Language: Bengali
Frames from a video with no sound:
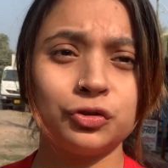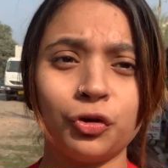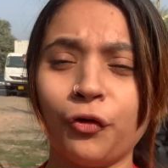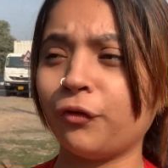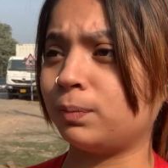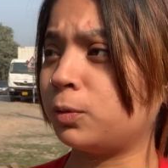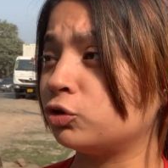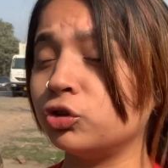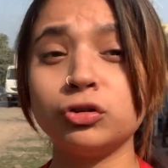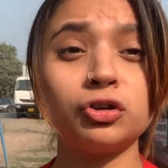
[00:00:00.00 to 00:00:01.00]
তো
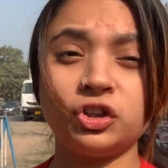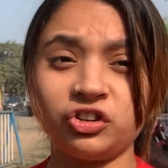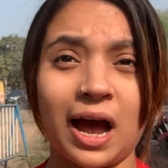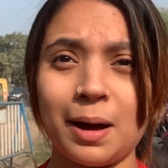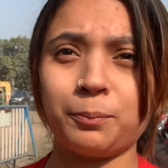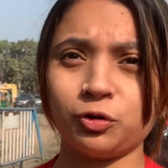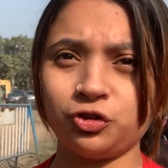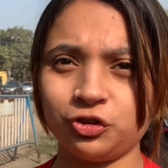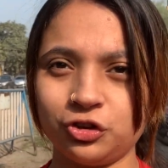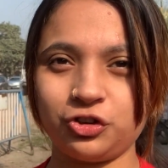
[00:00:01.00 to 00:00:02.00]
প্রচণ্ড চাপ
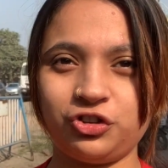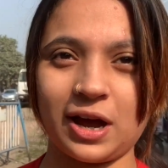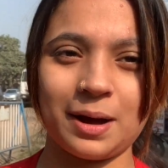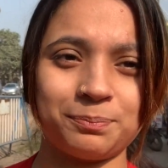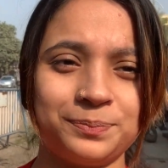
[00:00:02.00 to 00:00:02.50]
প্রচণ্ড চাপ